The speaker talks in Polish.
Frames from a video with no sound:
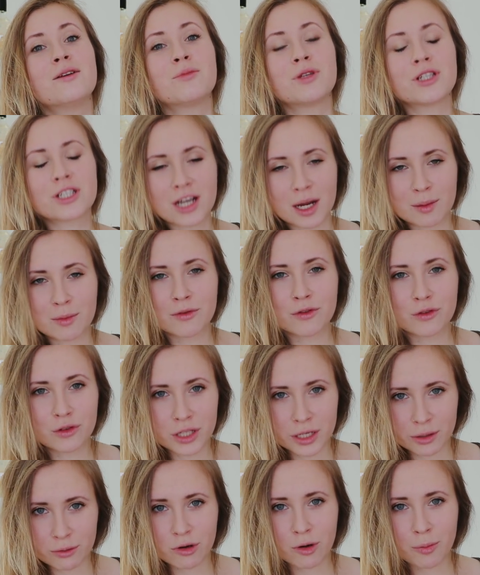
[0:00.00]
Mieszkamy w
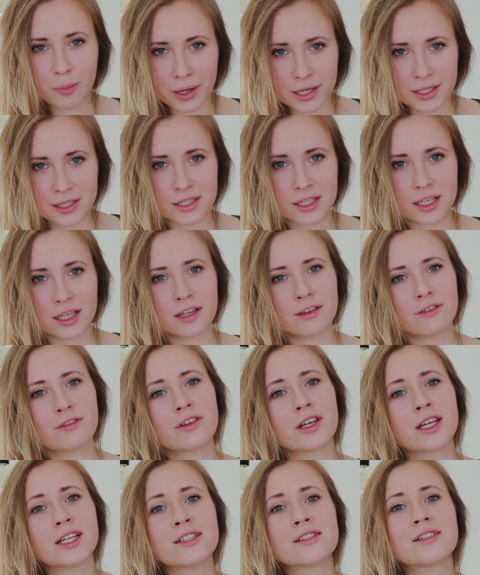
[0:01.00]
Unii Europejskiej,
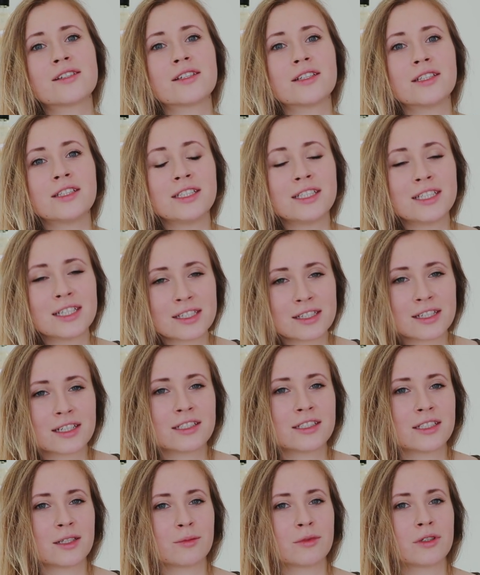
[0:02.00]
więc nie
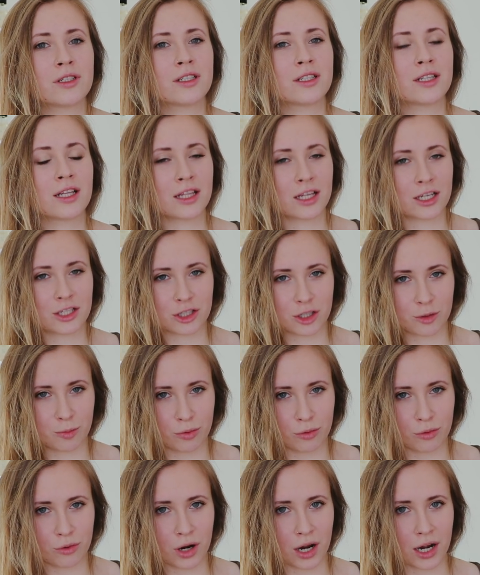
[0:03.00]
znajdziemy na naszych
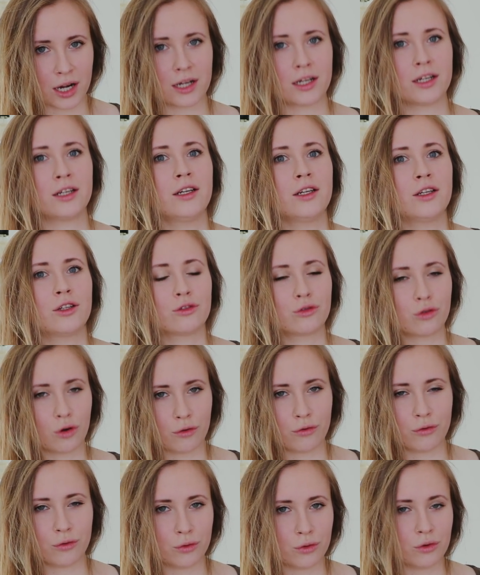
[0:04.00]
półkach
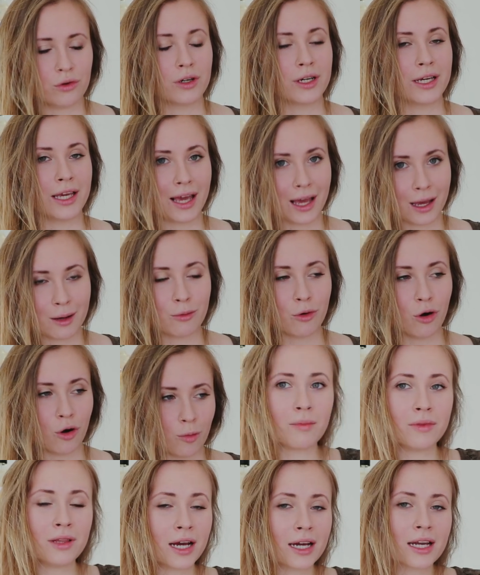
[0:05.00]
tofu
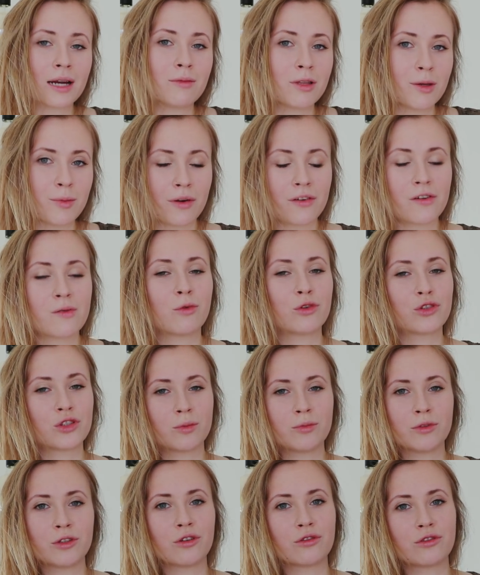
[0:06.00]
GMO. Nagram niebawem
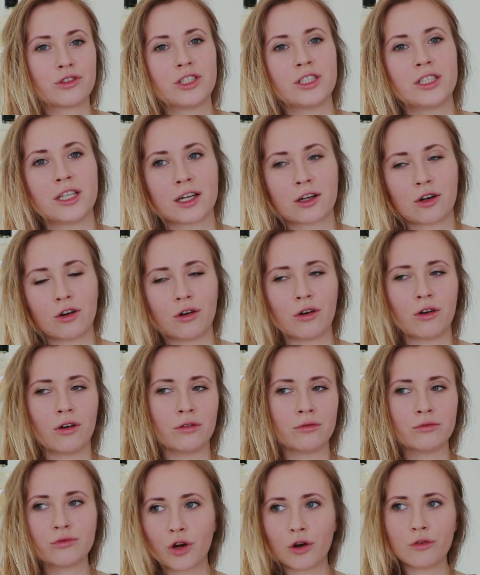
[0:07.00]
osobny odcinek
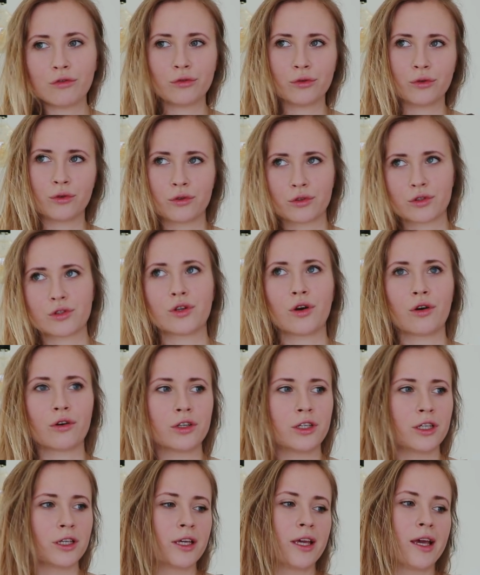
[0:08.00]
o tofu,
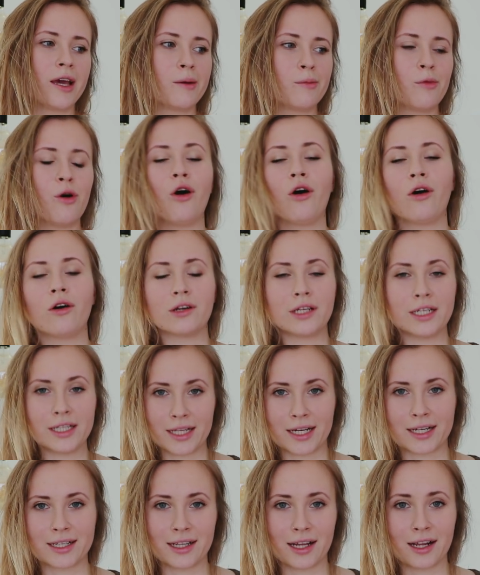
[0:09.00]
soi, GMO i
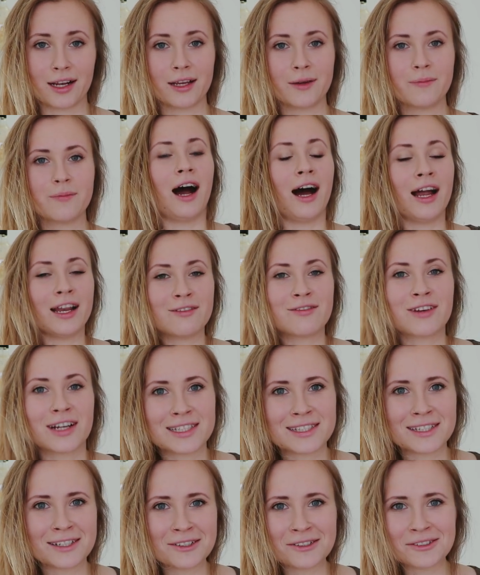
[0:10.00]
tak dalej. Ale
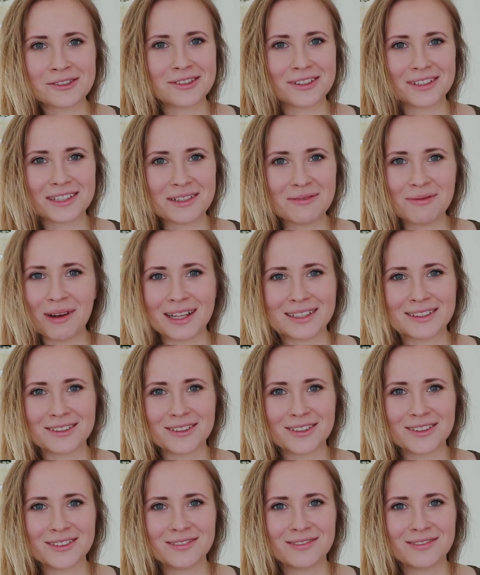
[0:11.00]
wracając do tematu,